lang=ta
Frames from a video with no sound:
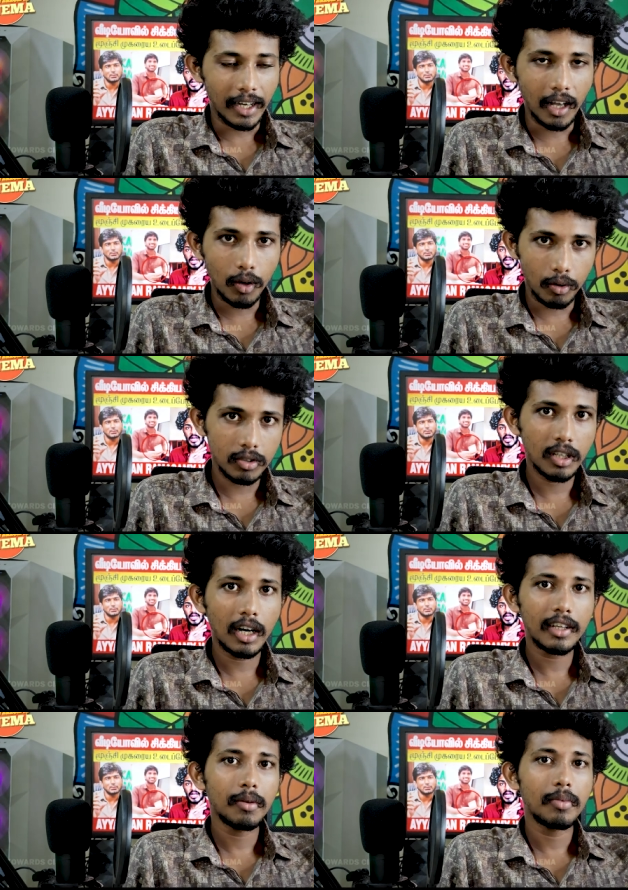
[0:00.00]
ஏன்னா கொஞ்ச
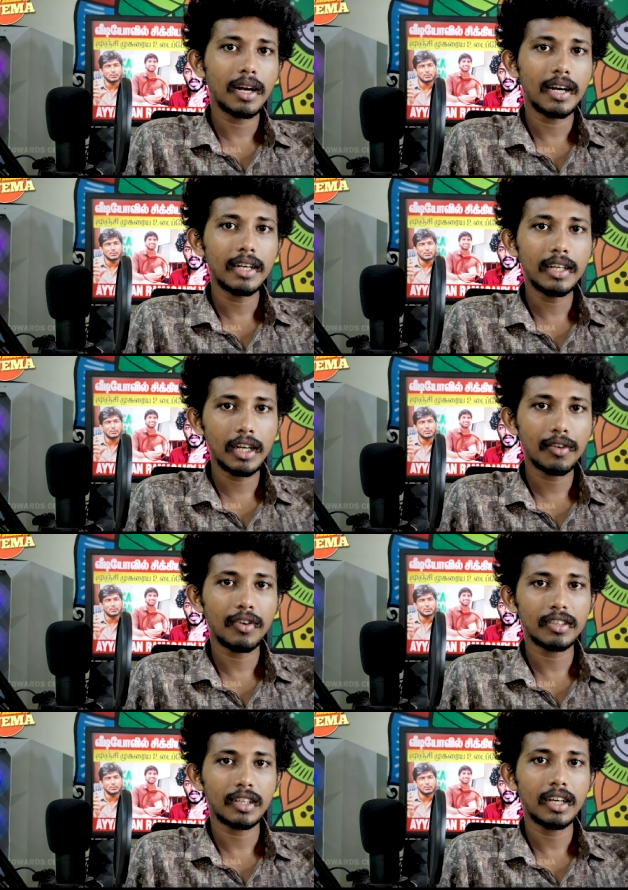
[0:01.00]
நாளைக்கு முன்னாடி
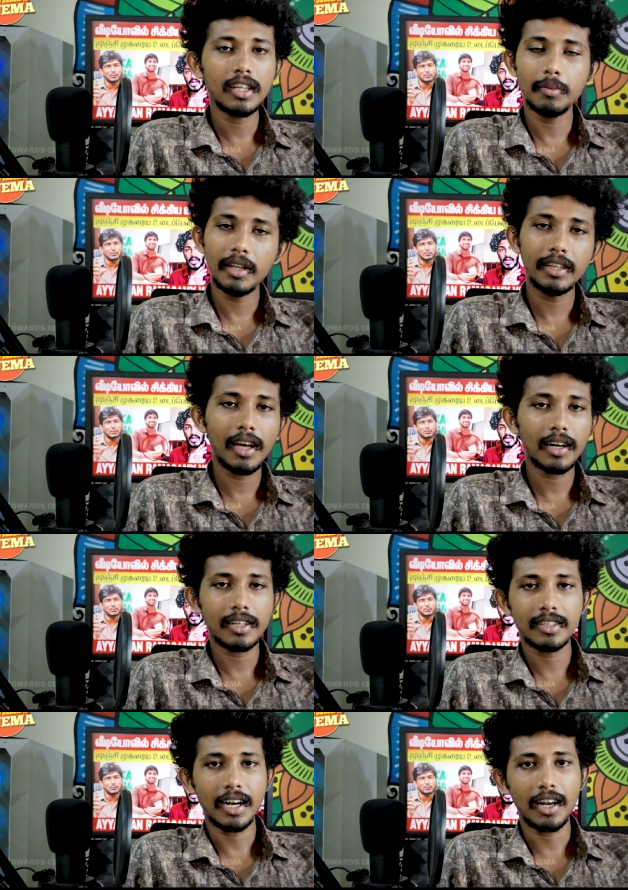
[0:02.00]
டிடிஎஃப் வாசனை இது மாதிரி இந்தியா
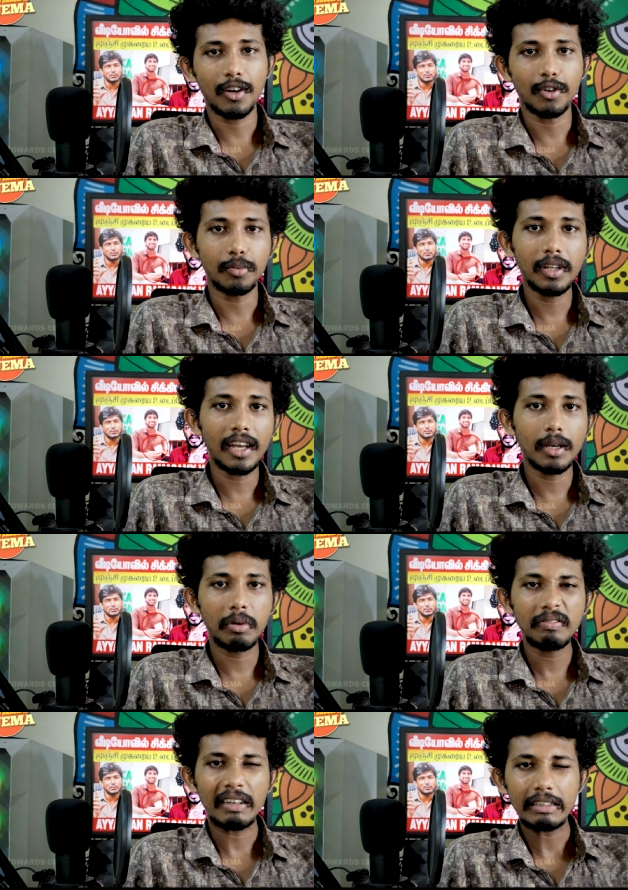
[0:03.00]
கிளிக்ஸ் சேனலில் கூப்பிட்டு
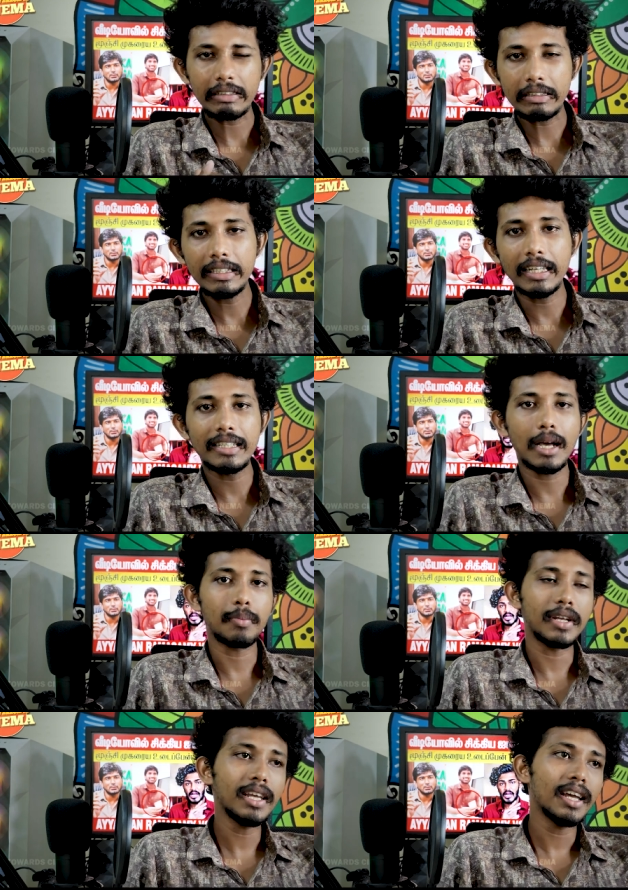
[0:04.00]
ஐயப்பன் வச்சு
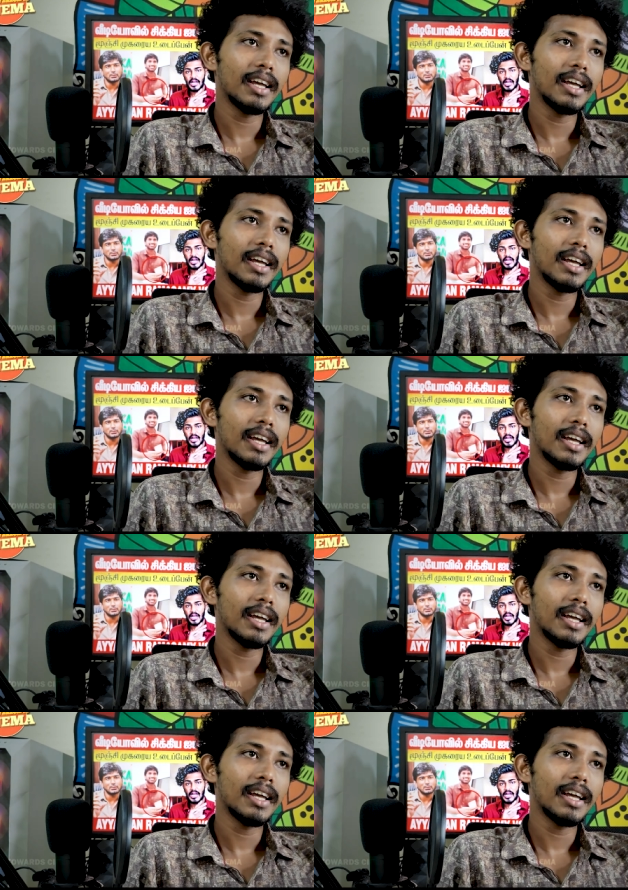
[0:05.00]
செஞ்சாப்படி